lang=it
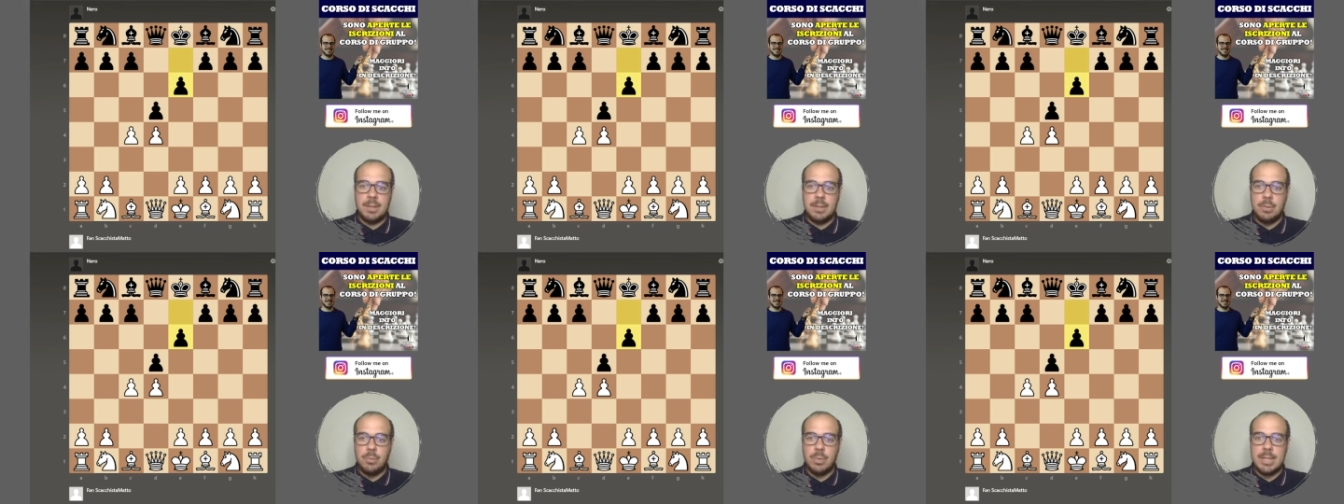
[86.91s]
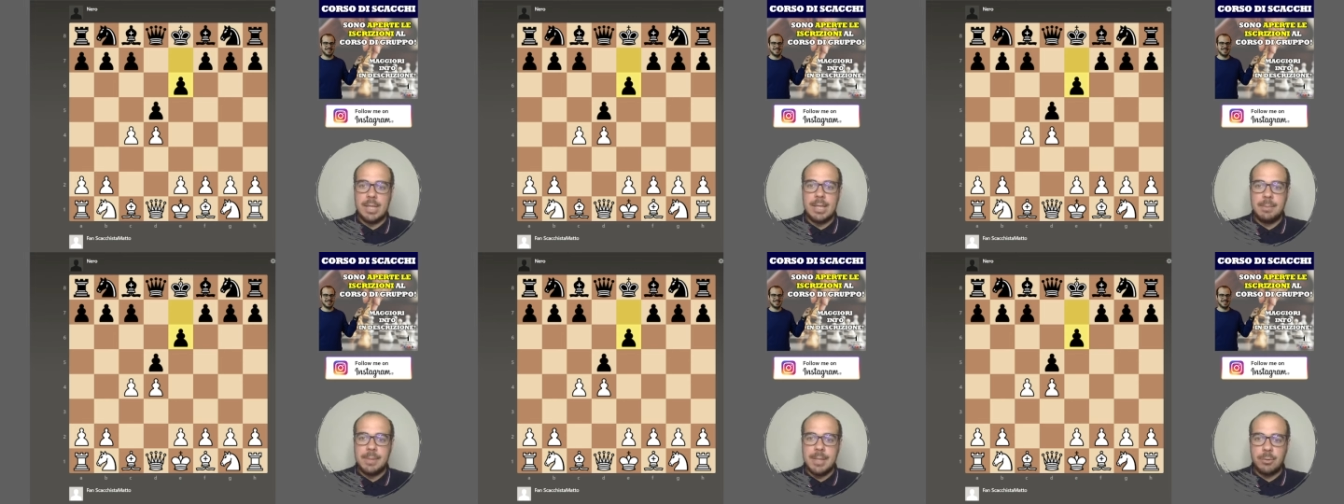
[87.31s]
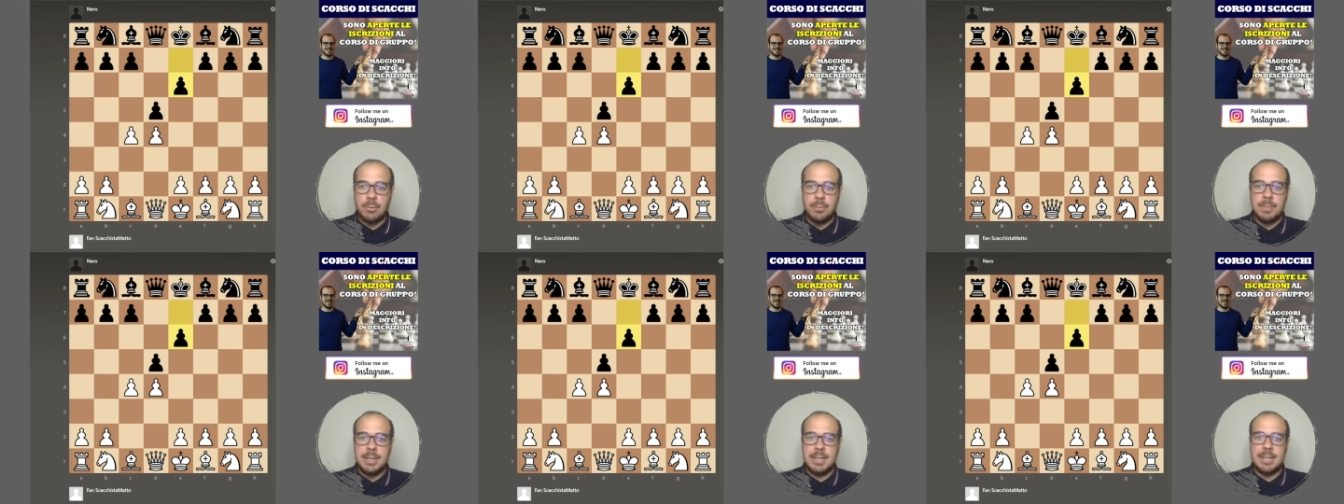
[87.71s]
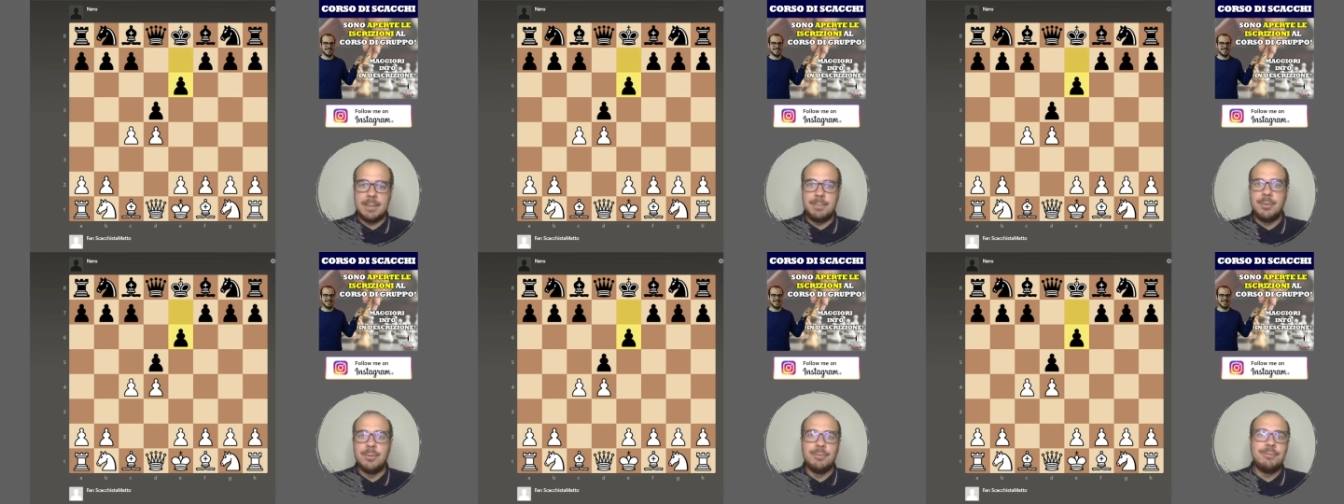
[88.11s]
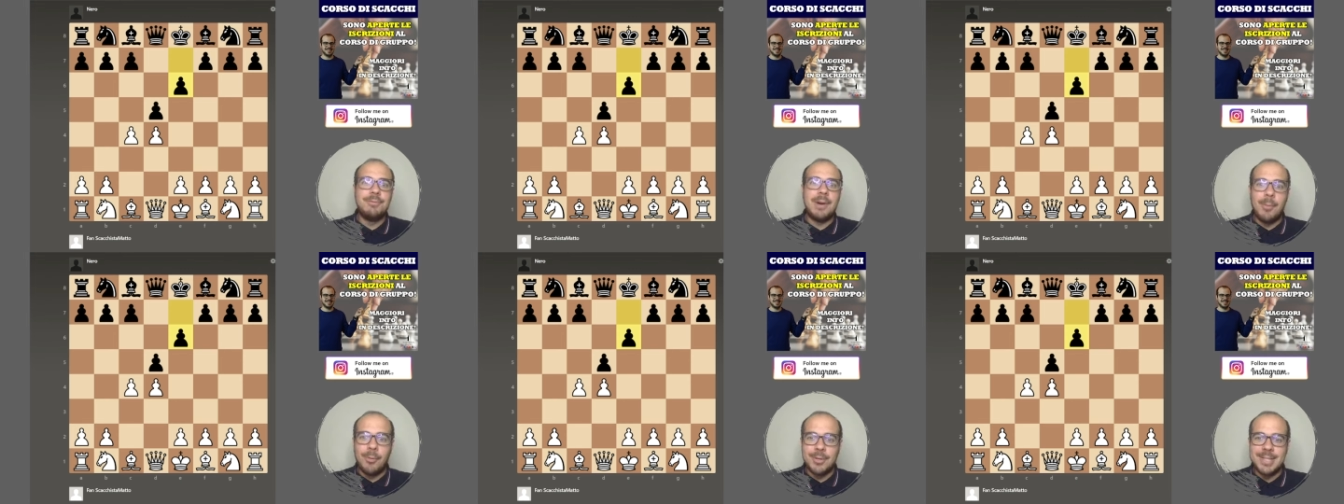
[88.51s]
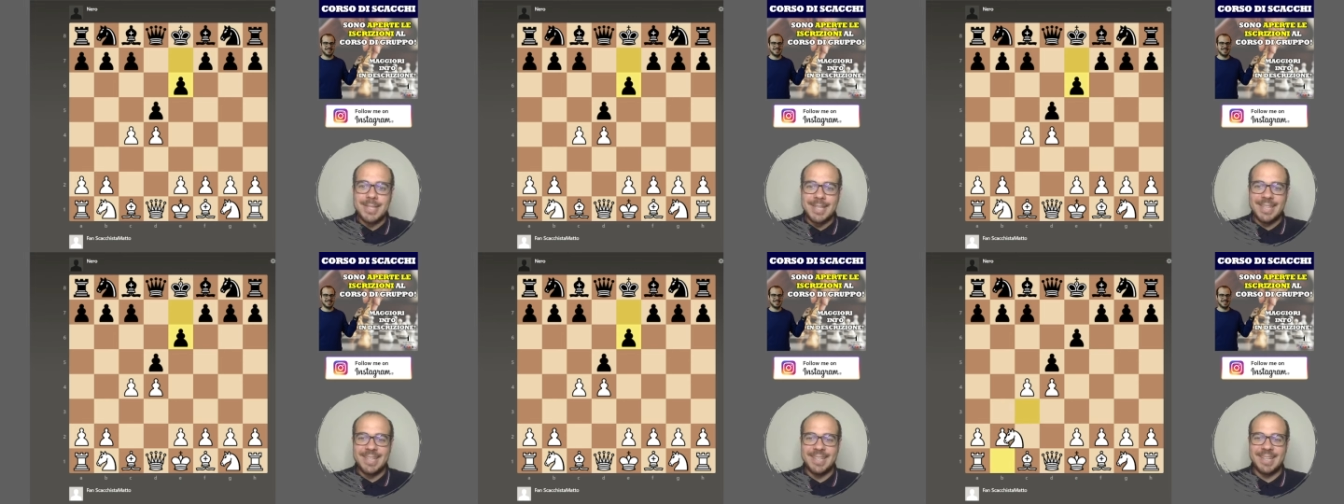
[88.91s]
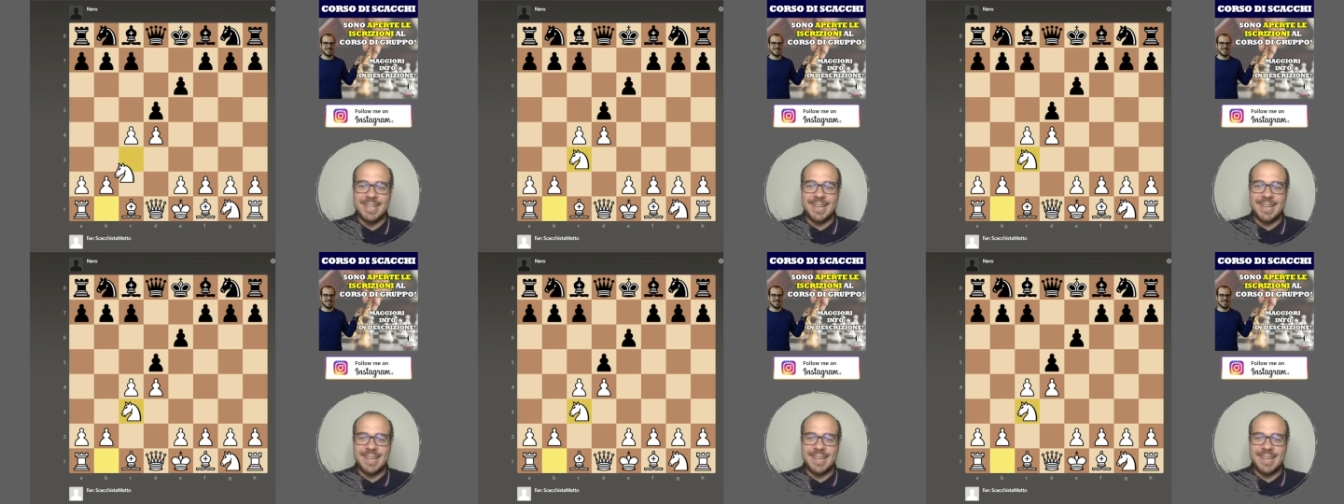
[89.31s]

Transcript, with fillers: in una delle mie rubriche più famose.